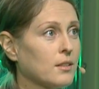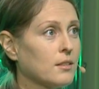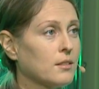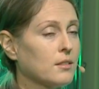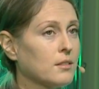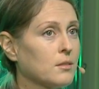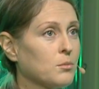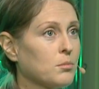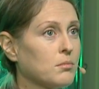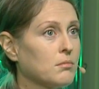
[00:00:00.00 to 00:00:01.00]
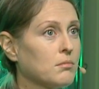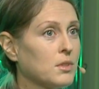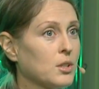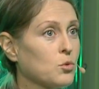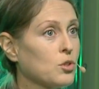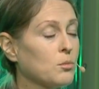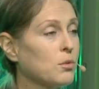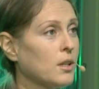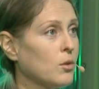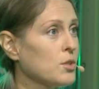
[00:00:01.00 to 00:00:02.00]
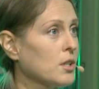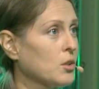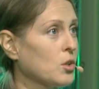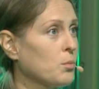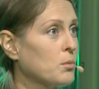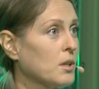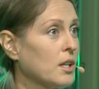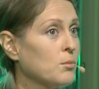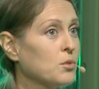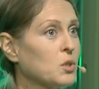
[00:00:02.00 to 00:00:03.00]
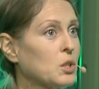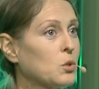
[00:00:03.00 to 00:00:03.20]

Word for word: А, мне нужны были люди, которые помогли бы, но на